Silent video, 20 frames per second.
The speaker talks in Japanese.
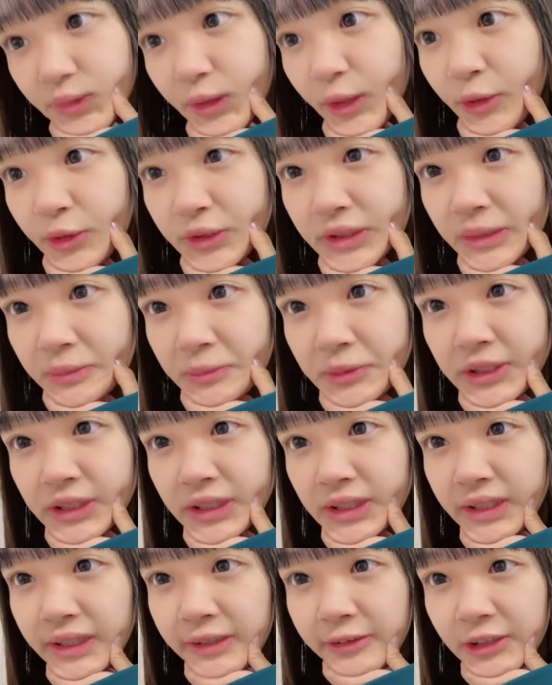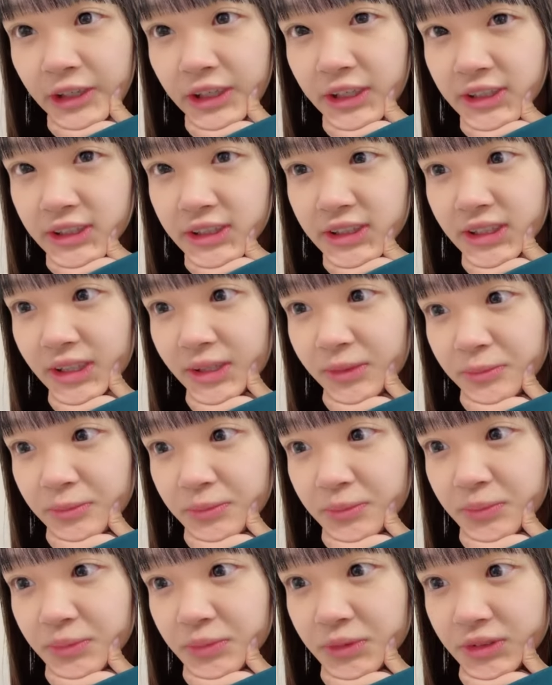今日寒いのねわかる
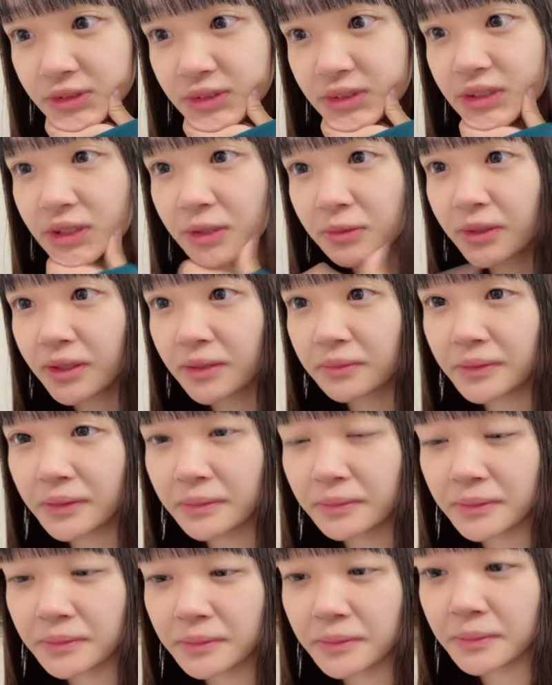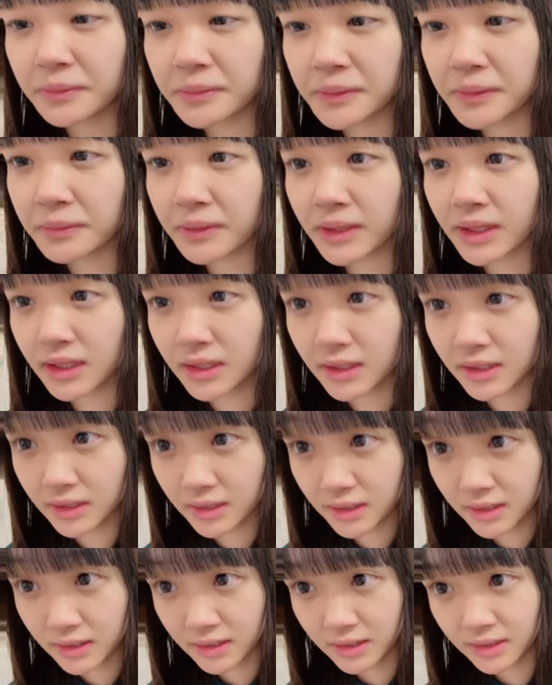寒やばいやばいやばいやばいやば
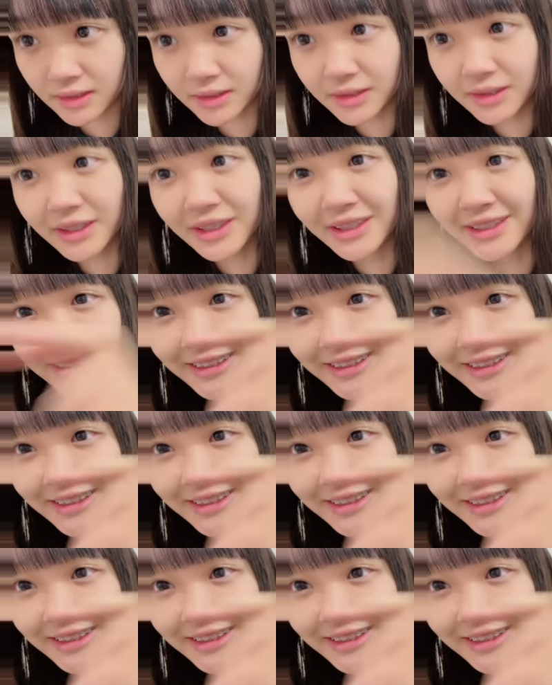い